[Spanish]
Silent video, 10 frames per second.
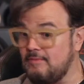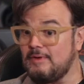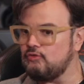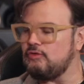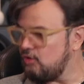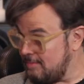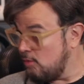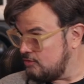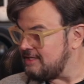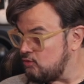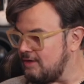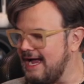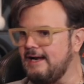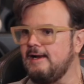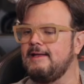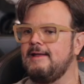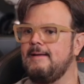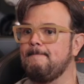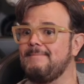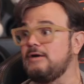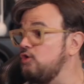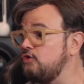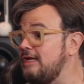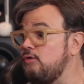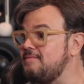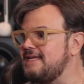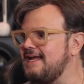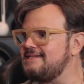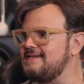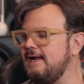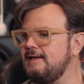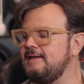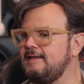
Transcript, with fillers: mí lo que me gusta es tocar, pero no tengo en mi casa.